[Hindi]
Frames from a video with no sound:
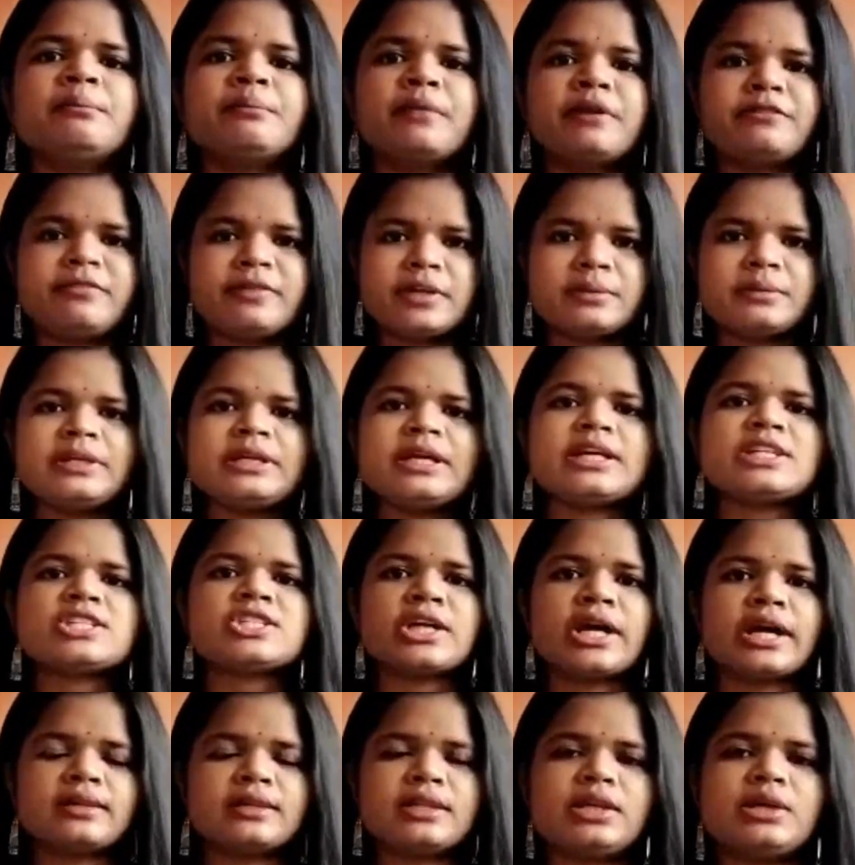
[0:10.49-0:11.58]
मैं फिर भी यह
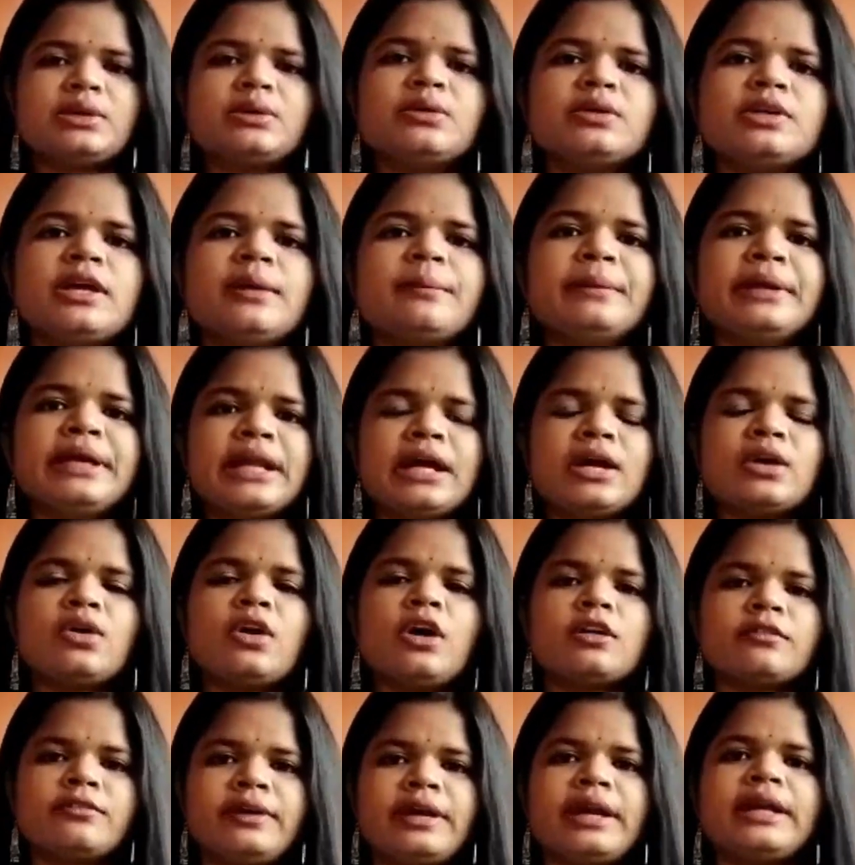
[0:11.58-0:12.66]
चाहती हूँ कि मेरा
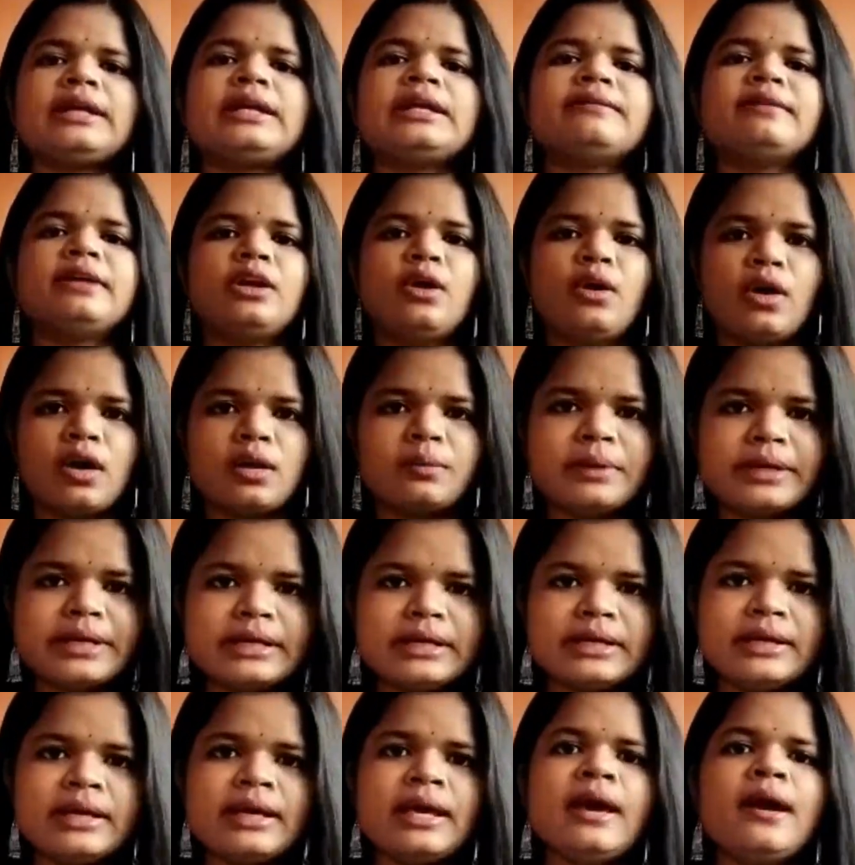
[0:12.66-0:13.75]
कॉन्फिडेंट लेवल और
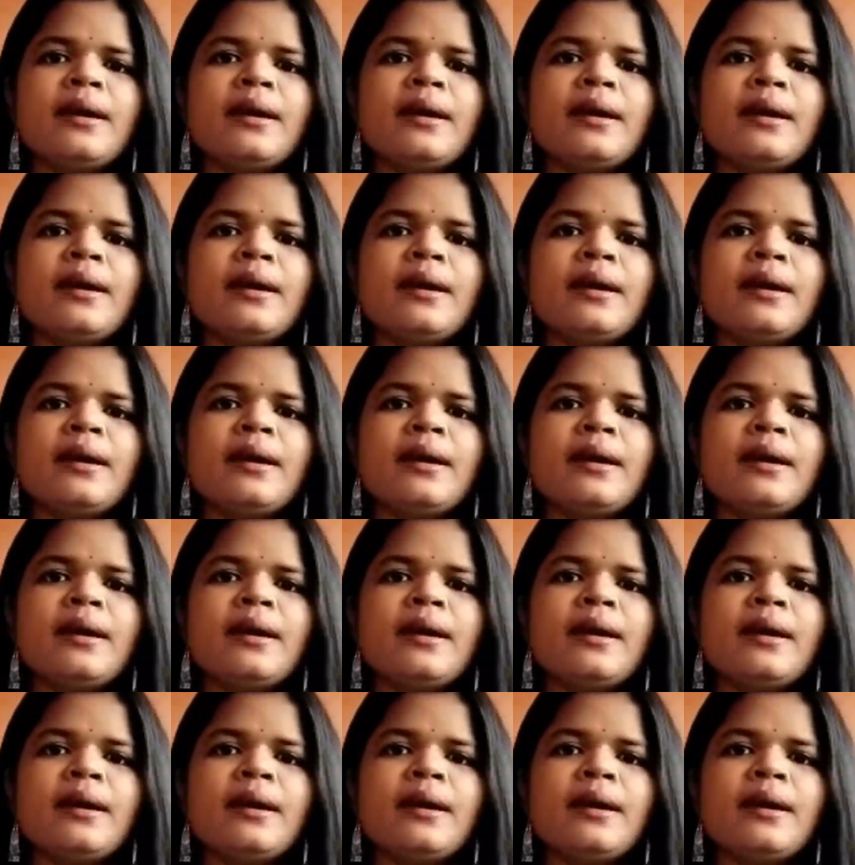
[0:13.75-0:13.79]
बढ़े